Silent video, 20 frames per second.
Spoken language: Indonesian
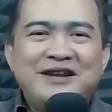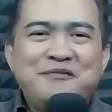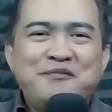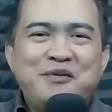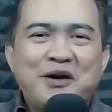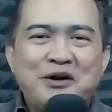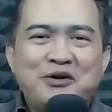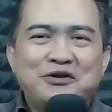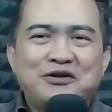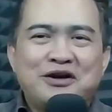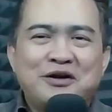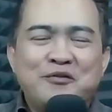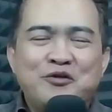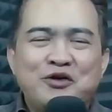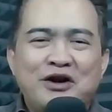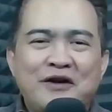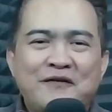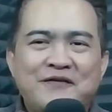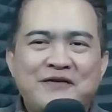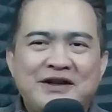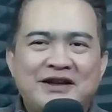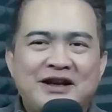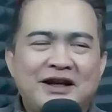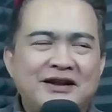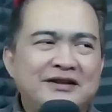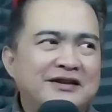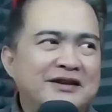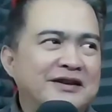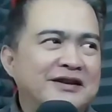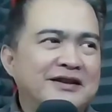dibalut
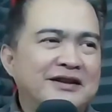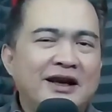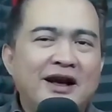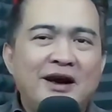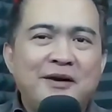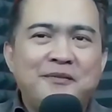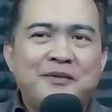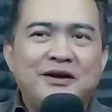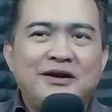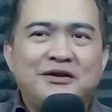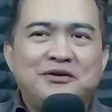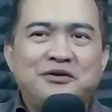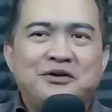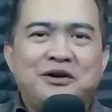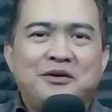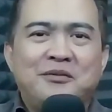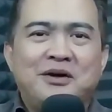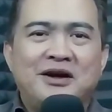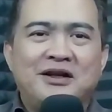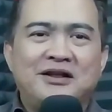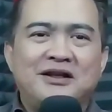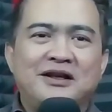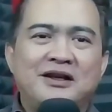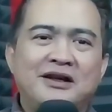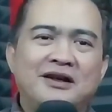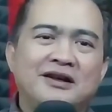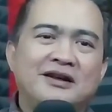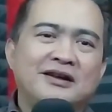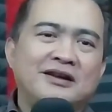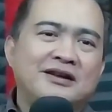kemunafikan jadinya apa itu namanya
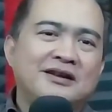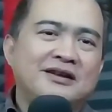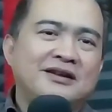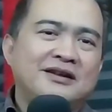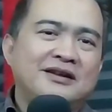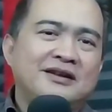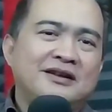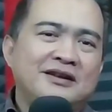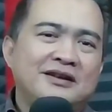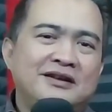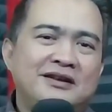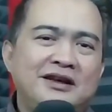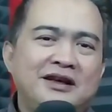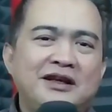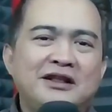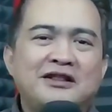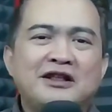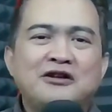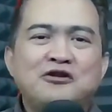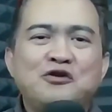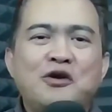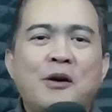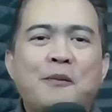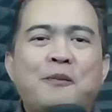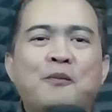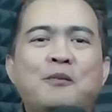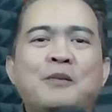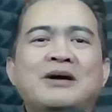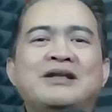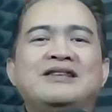ya? Kita juga
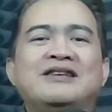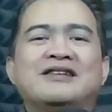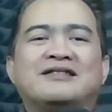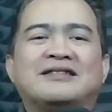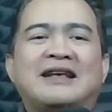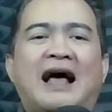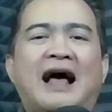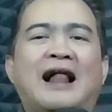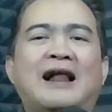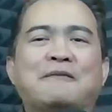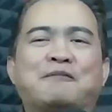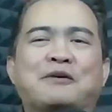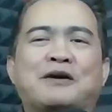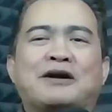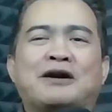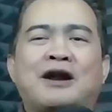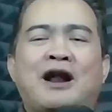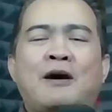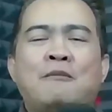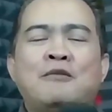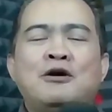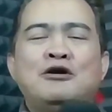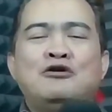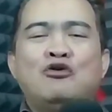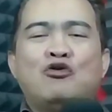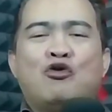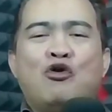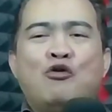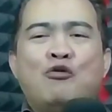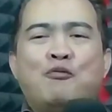menyesal pernah
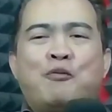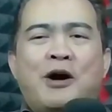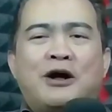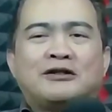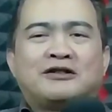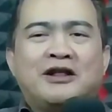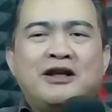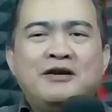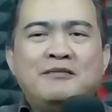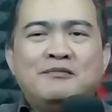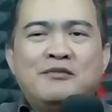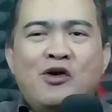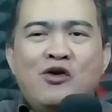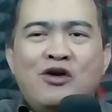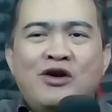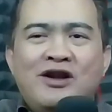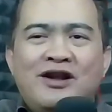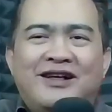mendukung Pak Timbul.